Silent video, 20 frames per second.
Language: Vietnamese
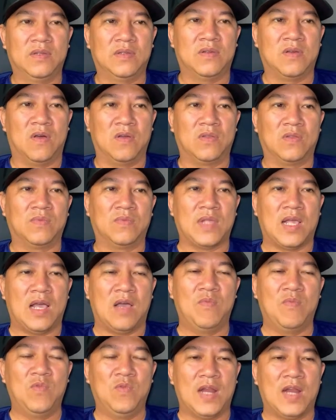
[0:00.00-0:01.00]
còn chúng ta
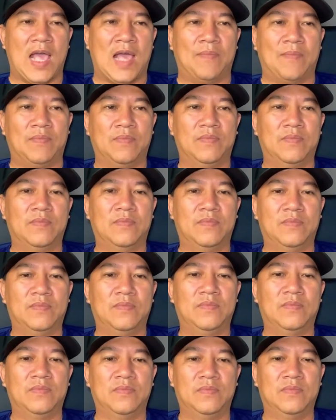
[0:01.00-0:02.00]
không muốn làm
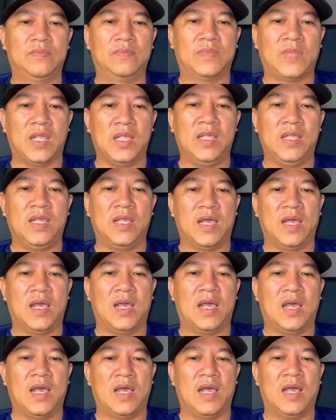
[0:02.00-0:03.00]
thì
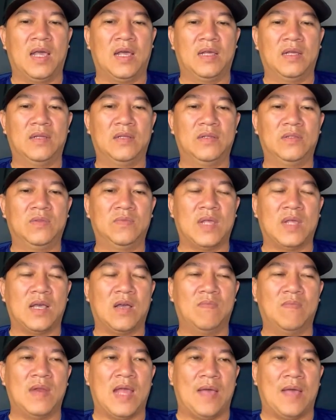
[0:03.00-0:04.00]
à, chúng ta
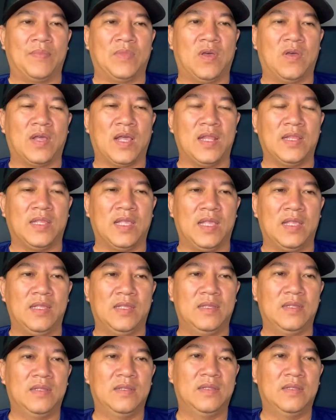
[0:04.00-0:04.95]
không làm thôi các anh chị